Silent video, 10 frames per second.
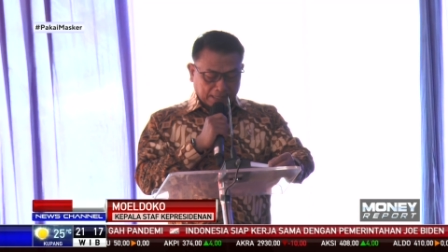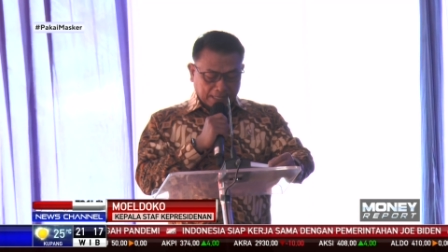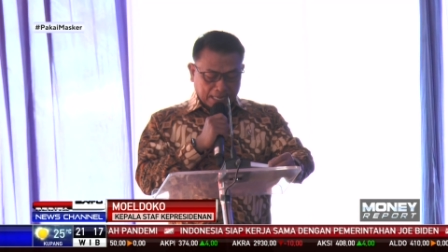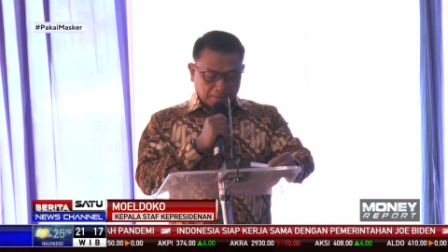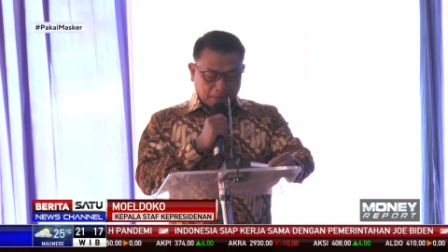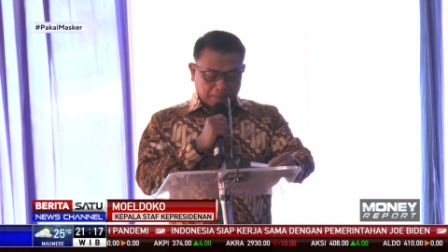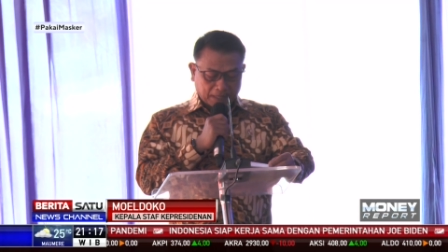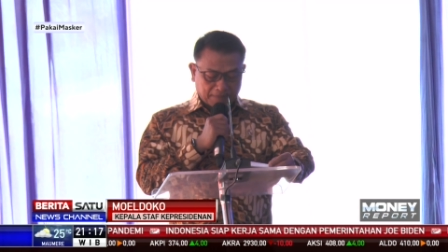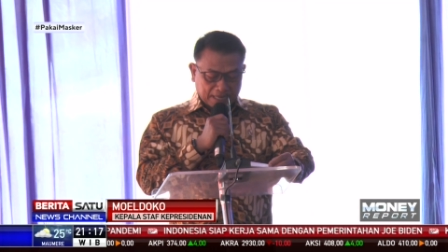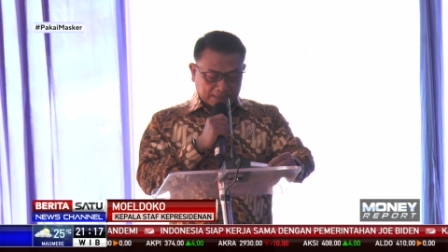pendirian
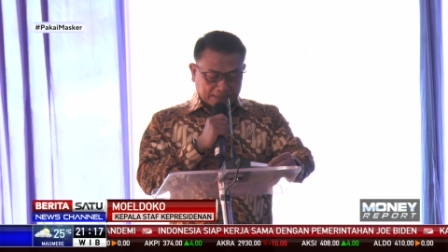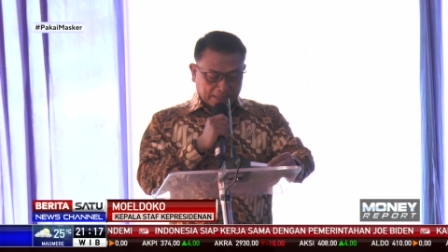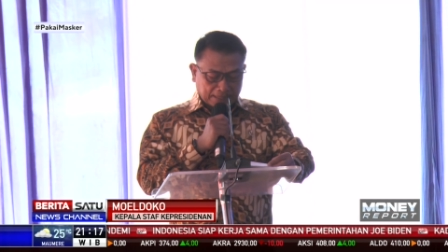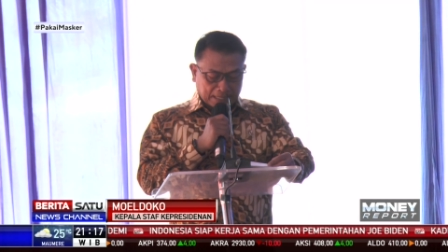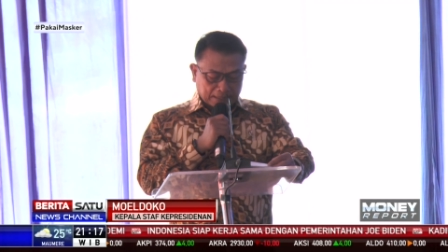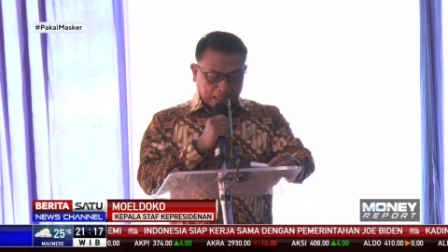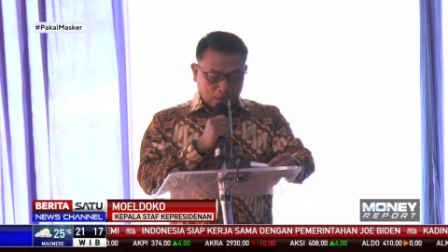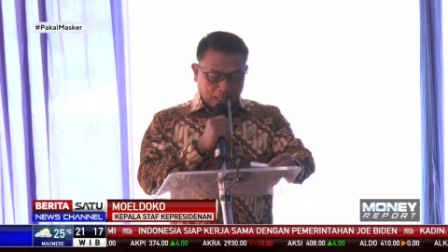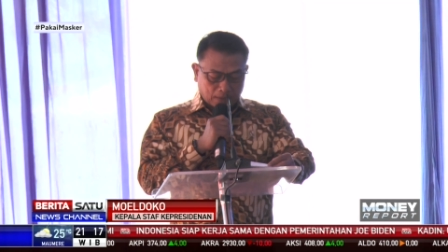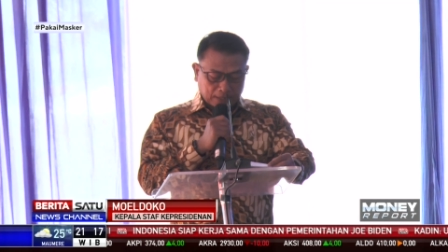pabrik vaksin
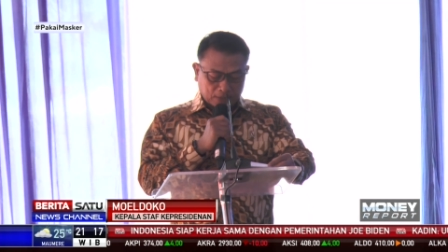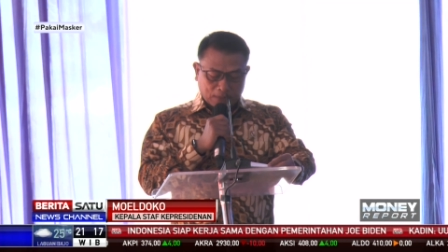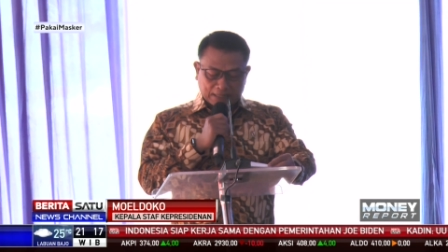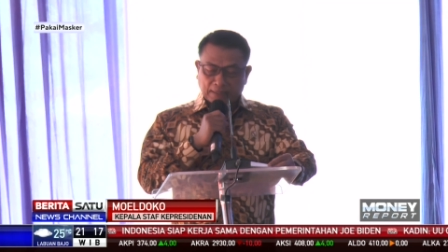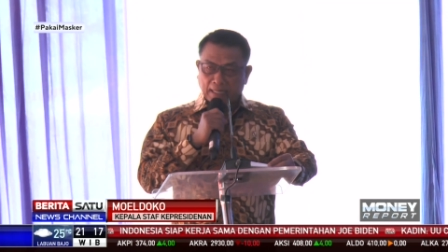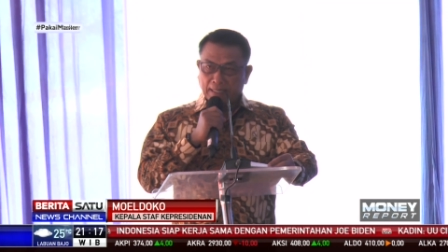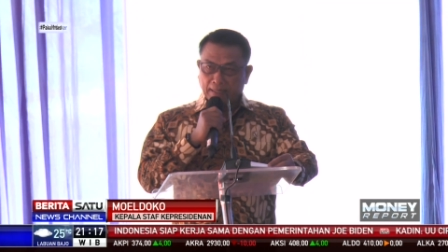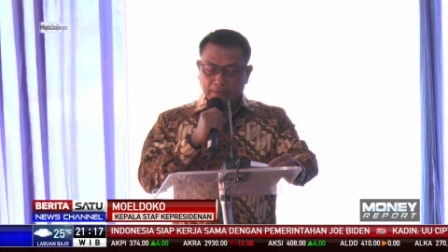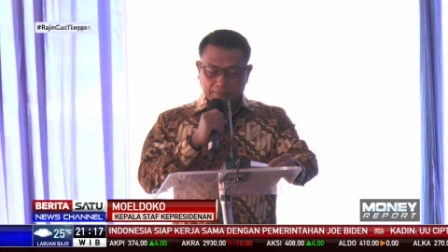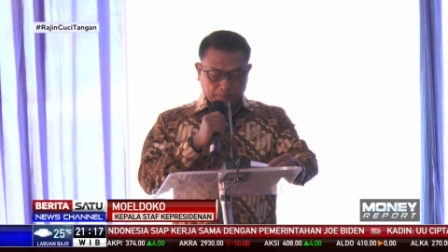yang dilakukan oleh
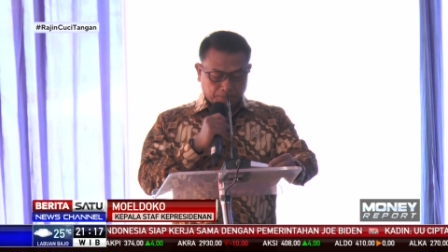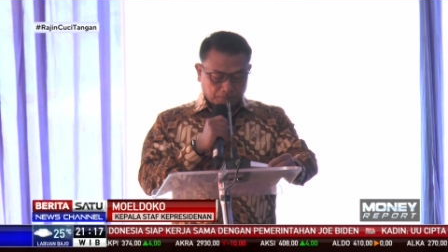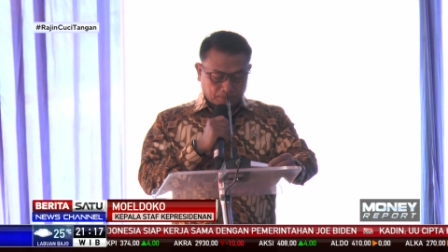swasta ini